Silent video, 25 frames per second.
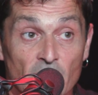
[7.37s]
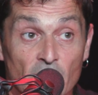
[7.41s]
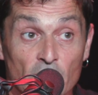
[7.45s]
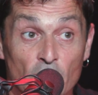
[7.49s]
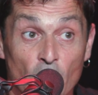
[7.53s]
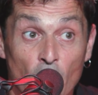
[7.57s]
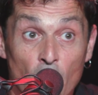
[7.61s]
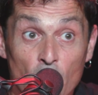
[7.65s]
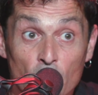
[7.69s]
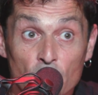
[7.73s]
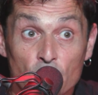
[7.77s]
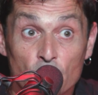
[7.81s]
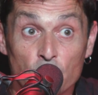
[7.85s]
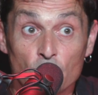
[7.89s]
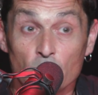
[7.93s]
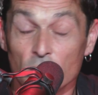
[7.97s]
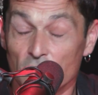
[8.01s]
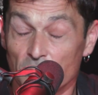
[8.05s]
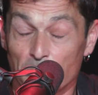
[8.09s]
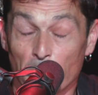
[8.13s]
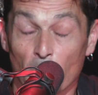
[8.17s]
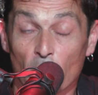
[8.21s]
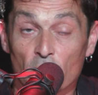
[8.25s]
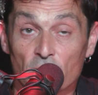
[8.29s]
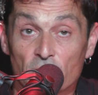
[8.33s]
quand
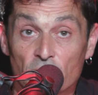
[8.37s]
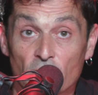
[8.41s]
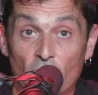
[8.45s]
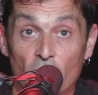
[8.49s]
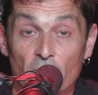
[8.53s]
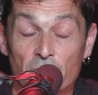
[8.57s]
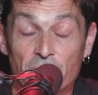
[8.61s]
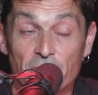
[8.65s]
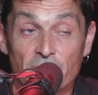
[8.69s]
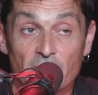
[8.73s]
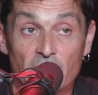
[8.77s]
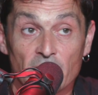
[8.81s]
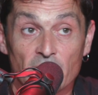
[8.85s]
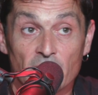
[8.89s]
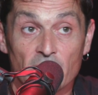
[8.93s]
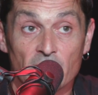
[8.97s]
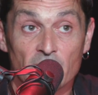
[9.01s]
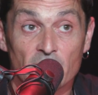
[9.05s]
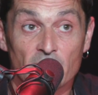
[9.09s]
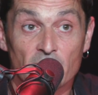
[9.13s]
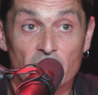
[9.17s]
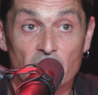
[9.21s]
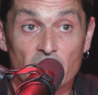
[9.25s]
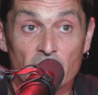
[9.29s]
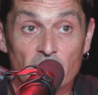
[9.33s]
tous pensent qu'enfin
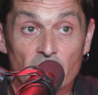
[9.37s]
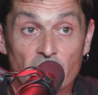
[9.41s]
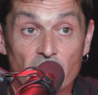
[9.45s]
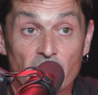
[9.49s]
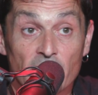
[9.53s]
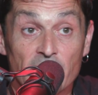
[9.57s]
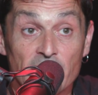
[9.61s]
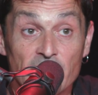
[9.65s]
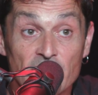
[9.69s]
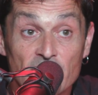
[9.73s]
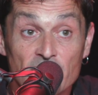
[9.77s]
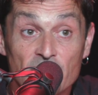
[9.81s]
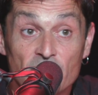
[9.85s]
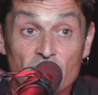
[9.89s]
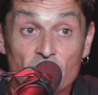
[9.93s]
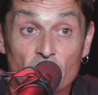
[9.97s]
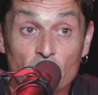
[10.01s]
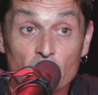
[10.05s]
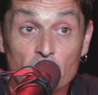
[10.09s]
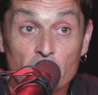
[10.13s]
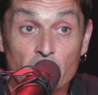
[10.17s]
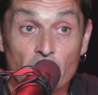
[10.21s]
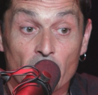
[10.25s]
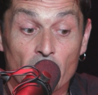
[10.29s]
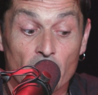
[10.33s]
ils
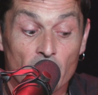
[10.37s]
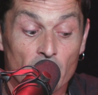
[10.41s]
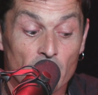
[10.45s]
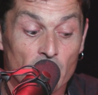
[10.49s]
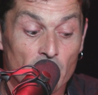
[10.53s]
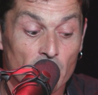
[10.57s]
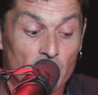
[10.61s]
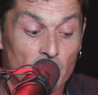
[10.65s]
sombrent,